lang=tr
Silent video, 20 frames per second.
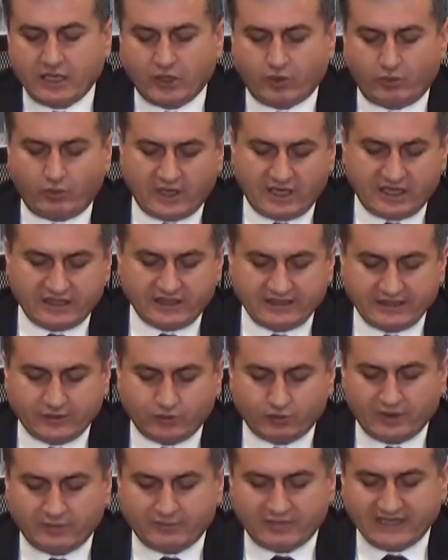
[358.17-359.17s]

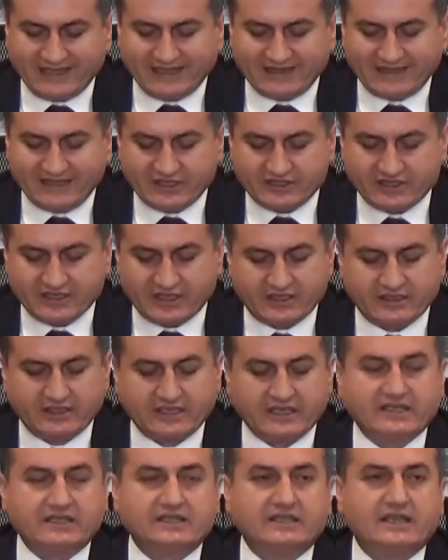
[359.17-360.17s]
valilik ve belediyece
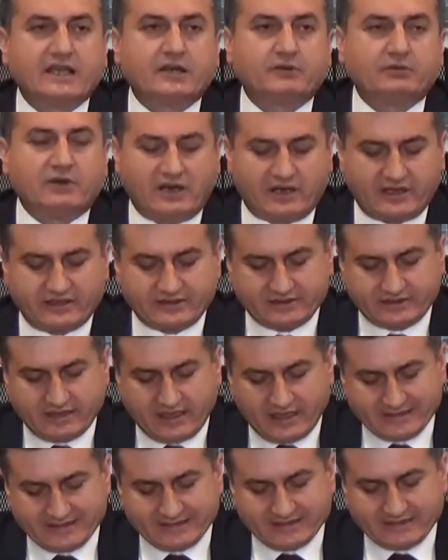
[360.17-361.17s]
yer ve araç
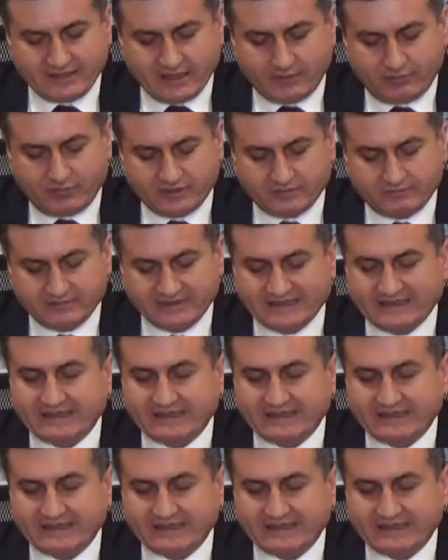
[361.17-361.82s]
tahsisi yapılıp